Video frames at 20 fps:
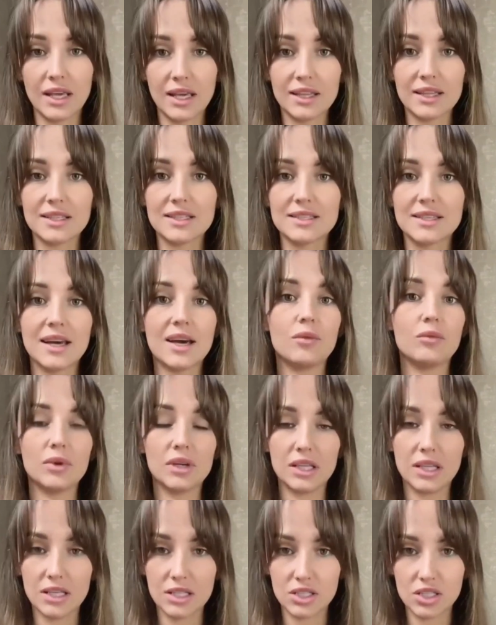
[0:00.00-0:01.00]
Это
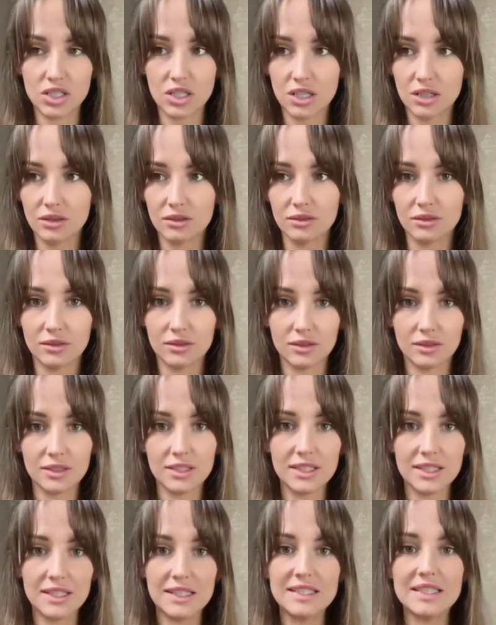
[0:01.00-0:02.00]
самый низший,
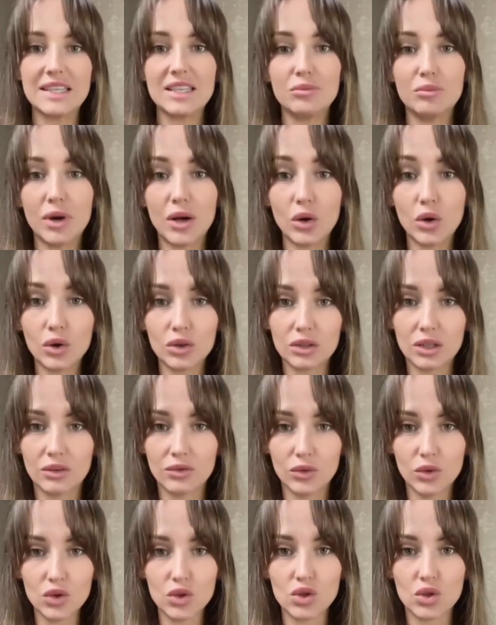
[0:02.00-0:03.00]
низкий порог
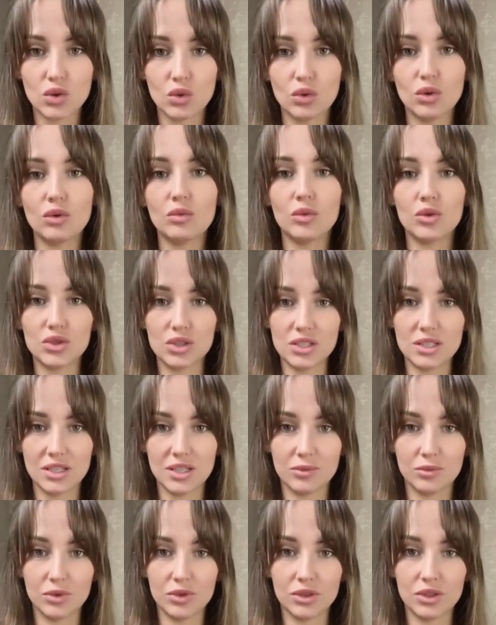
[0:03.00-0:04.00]
того, что может
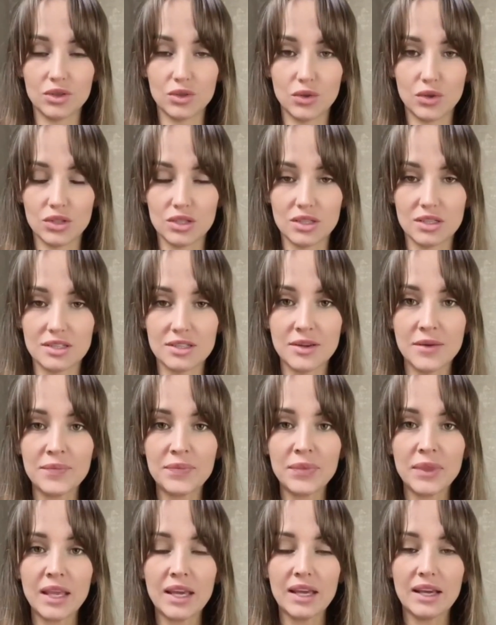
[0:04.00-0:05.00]
заработать хостес
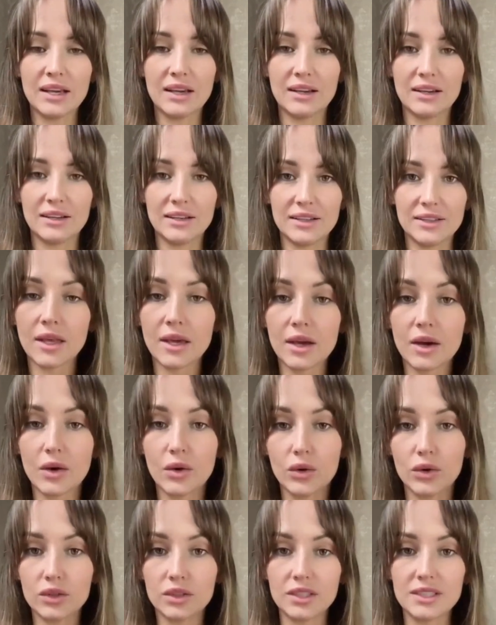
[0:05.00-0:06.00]

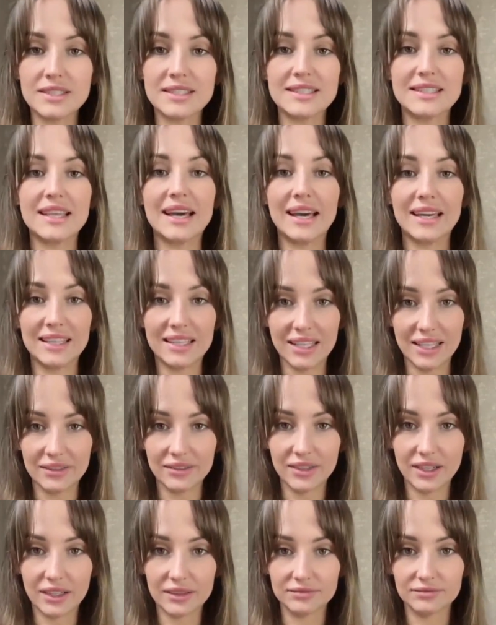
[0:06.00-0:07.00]
от 100
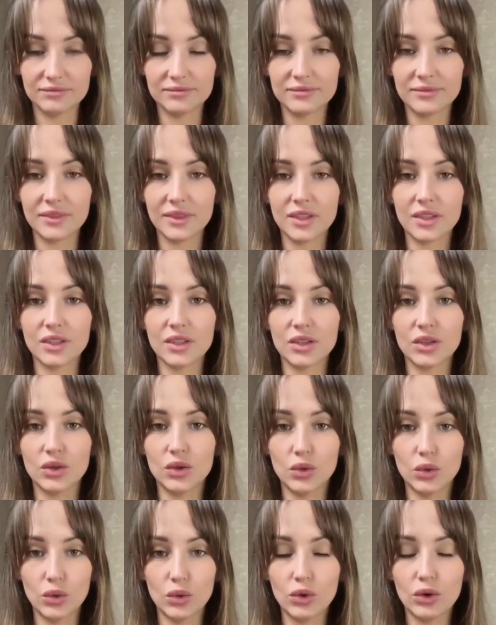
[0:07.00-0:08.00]
евро
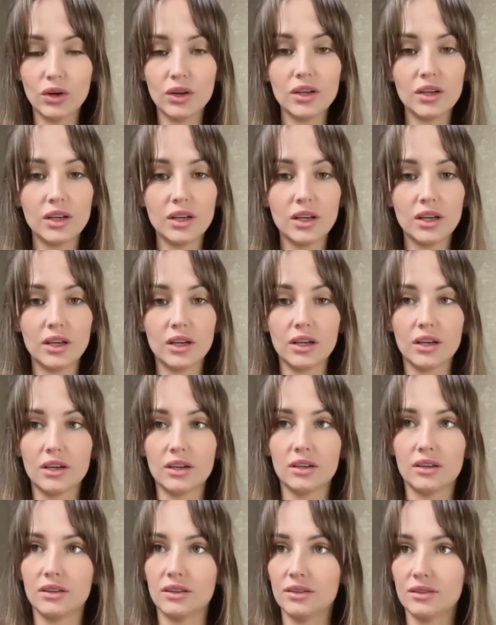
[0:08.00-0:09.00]
до,
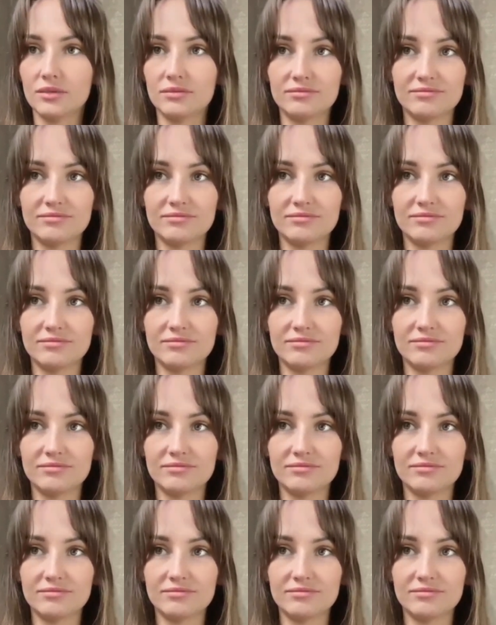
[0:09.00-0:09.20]
а,